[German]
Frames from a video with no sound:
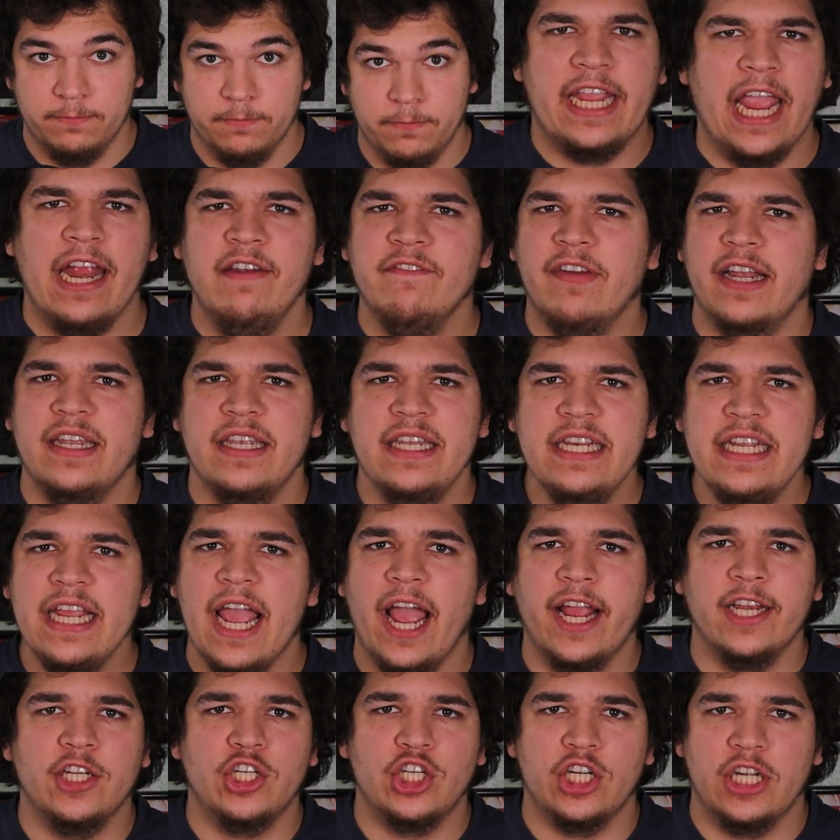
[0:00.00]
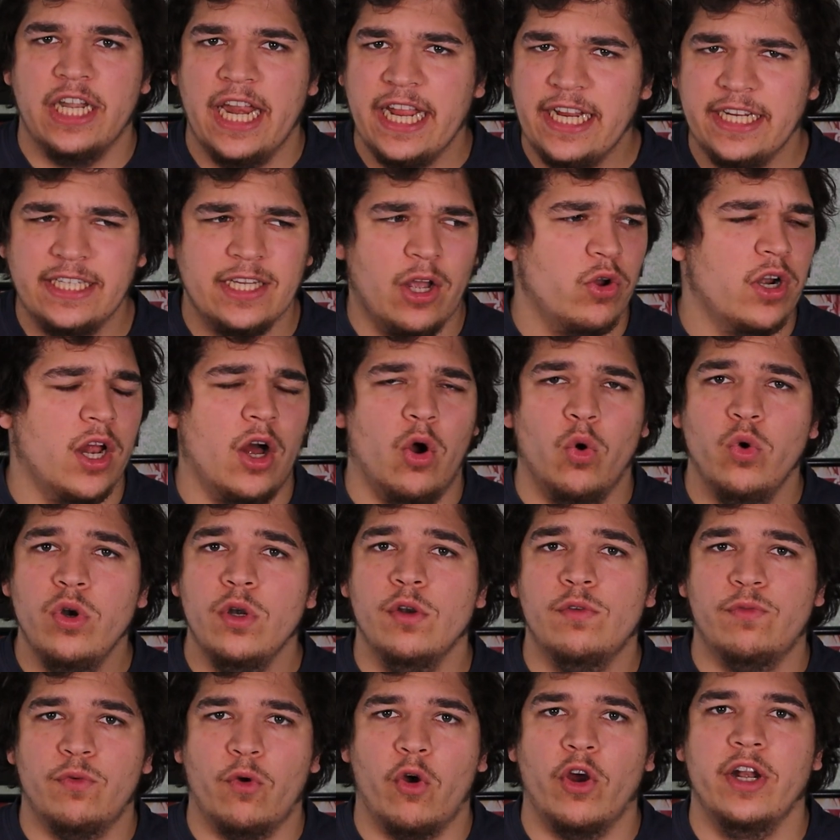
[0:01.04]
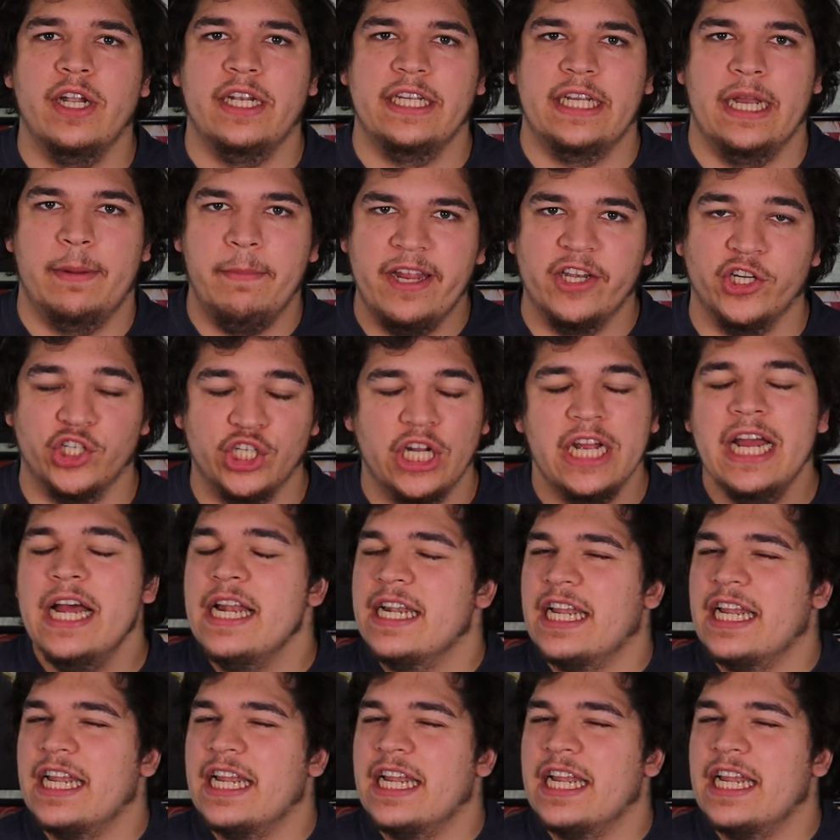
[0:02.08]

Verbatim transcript: Ken war nie ein schlechter oder unfreundlicher Mensch.